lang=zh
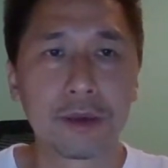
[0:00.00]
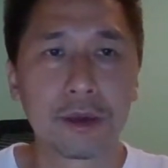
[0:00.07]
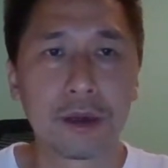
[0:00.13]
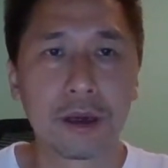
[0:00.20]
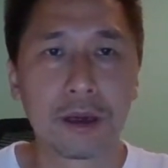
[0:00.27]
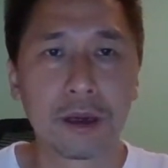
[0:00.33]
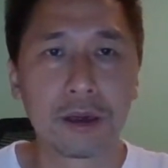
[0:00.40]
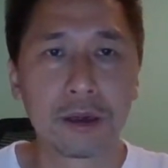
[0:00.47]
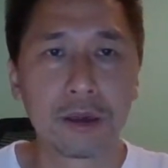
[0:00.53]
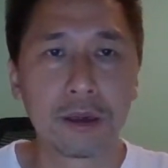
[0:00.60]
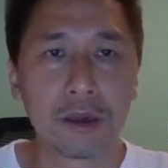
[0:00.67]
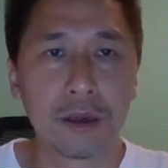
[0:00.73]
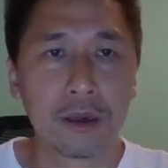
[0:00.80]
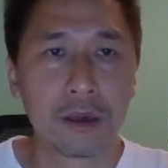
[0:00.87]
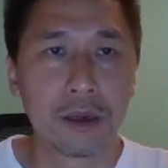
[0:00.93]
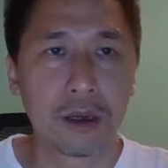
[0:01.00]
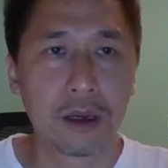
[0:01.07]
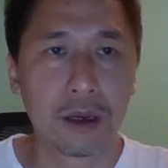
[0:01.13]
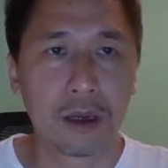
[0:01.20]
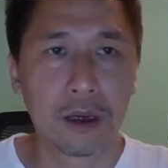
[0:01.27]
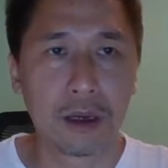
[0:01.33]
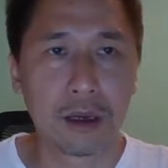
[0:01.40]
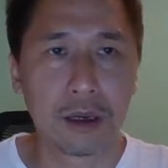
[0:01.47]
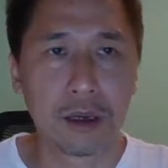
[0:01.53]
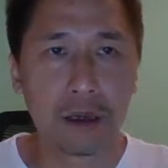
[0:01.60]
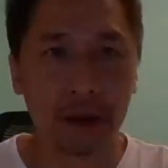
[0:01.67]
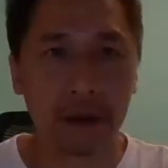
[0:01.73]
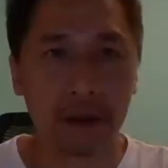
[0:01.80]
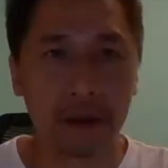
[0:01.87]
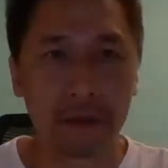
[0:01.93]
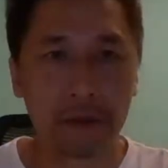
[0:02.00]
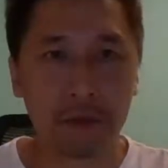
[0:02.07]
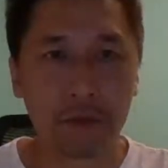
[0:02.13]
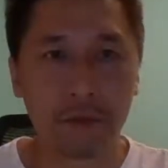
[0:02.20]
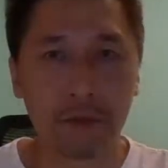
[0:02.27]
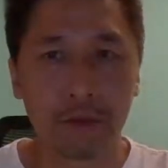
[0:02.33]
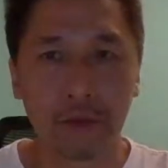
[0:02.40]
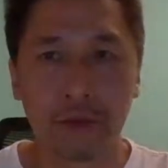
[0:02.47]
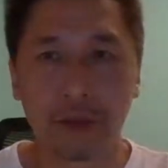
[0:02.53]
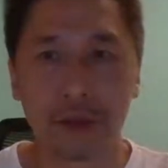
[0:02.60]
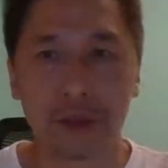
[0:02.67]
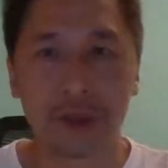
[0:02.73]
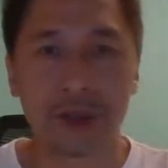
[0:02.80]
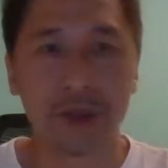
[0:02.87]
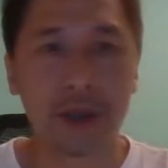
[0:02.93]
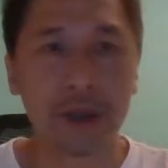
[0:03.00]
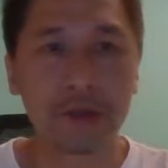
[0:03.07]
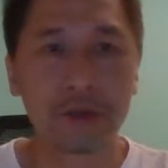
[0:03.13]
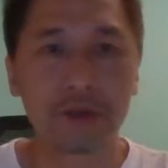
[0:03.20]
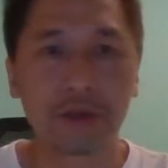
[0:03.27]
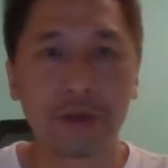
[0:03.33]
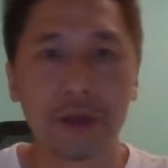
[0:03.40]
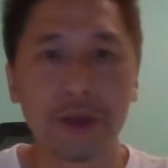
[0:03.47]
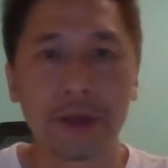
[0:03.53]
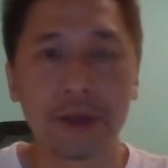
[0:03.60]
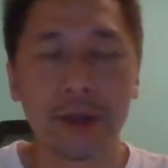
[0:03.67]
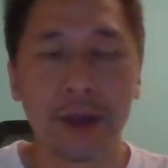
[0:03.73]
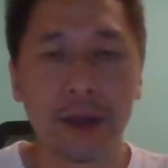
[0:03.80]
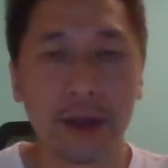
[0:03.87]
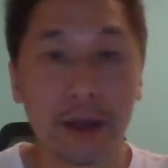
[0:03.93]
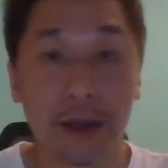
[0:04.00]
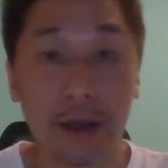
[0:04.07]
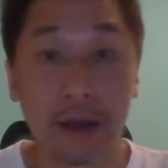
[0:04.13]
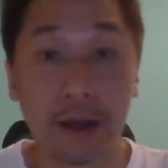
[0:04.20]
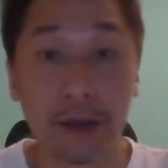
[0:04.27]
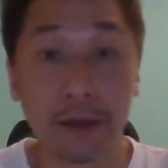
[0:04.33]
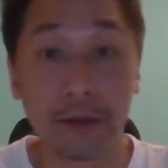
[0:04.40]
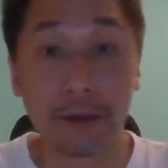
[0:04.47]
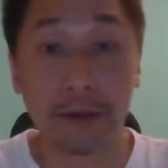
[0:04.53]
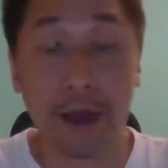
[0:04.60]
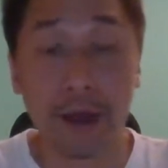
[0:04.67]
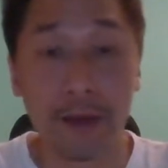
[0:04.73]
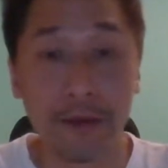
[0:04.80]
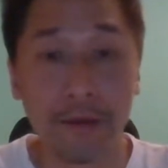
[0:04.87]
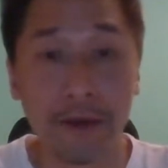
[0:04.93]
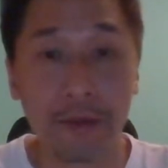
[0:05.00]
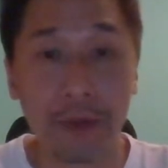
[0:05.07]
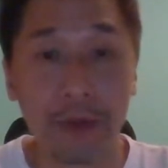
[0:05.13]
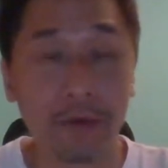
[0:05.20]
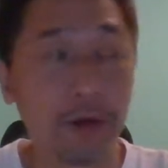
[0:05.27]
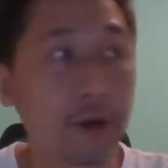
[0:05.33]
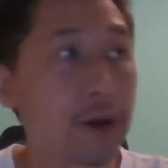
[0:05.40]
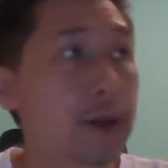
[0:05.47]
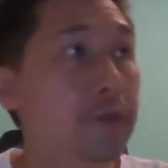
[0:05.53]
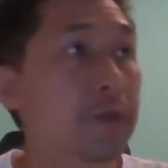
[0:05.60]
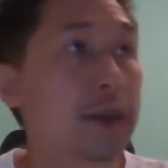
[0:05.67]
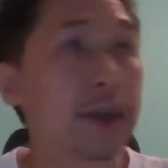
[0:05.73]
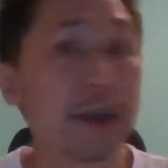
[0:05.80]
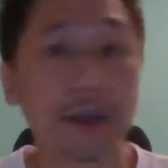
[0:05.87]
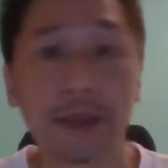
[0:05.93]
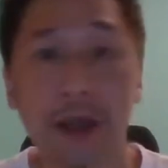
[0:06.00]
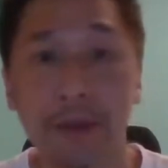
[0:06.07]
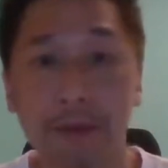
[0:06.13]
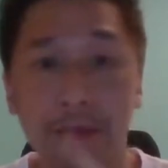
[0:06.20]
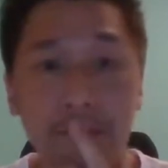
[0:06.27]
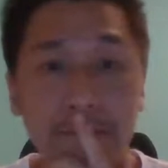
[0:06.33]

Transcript: 啊，呃，我我先说一下，呃，哪一方面我认为影响